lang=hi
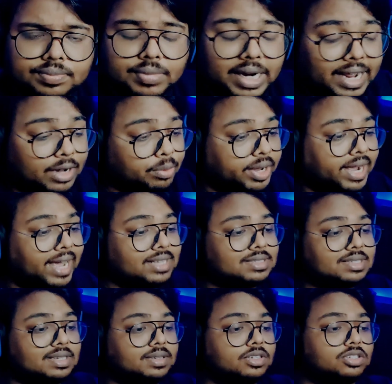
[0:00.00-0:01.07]
बट एनी वे
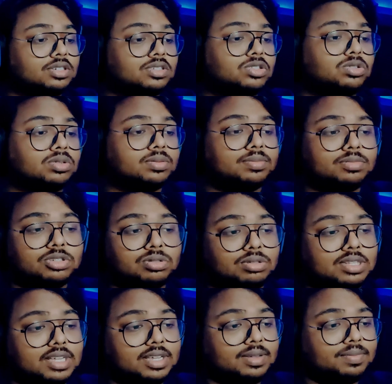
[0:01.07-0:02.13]
गाइज
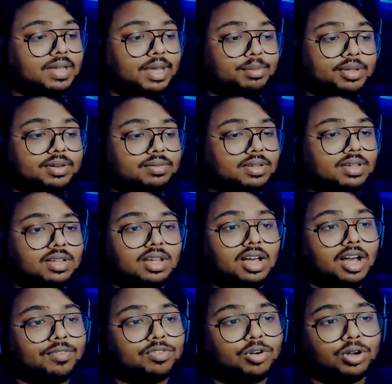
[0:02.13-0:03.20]
शुद्धि आई मीन
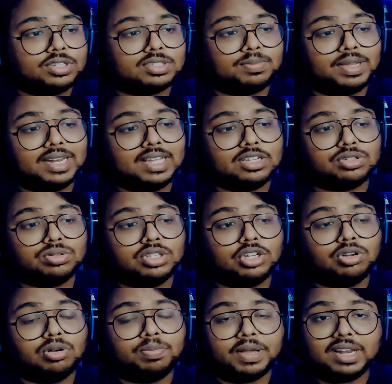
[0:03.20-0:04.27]
ऑफकोर्स मैंने
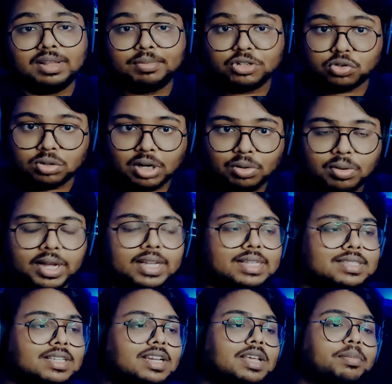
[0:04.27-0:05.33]
शुद्धि को पहले भी सुना हुआ है
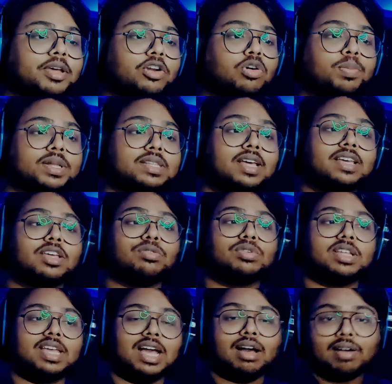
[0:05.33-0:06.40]
इसीलिए मेरे को पता है कि
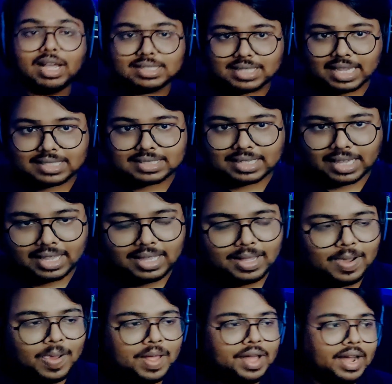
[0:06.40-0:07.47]
उनकी आवाज़ कैसी है एंड
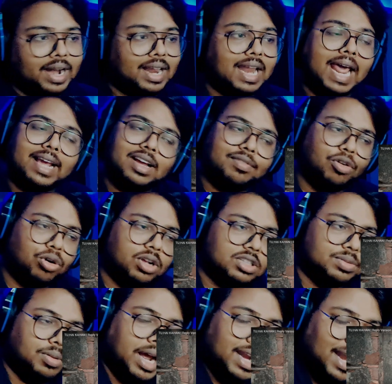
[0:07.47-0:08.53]
आई लाइक अ
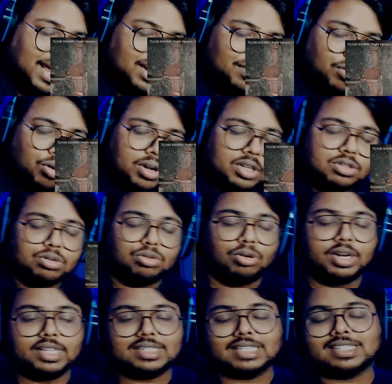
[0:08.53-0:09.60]
वोकल्स ब्रो आई लाइक अ वोकल्स
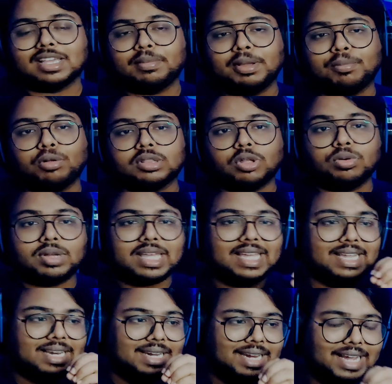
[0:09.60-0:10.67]
उन्होंने जैसे कि मैं बोलता हूँ
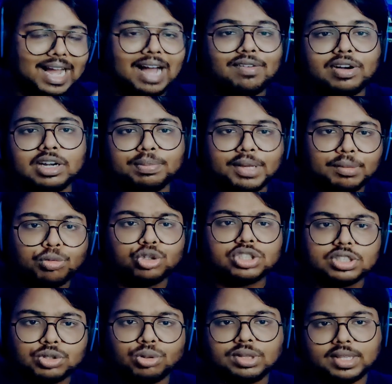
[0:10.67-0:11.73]
कि लिखावट में
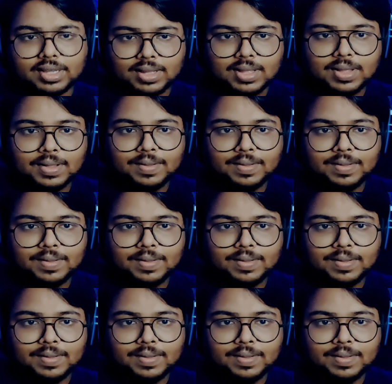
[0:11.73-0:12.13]
इमोशंस होती है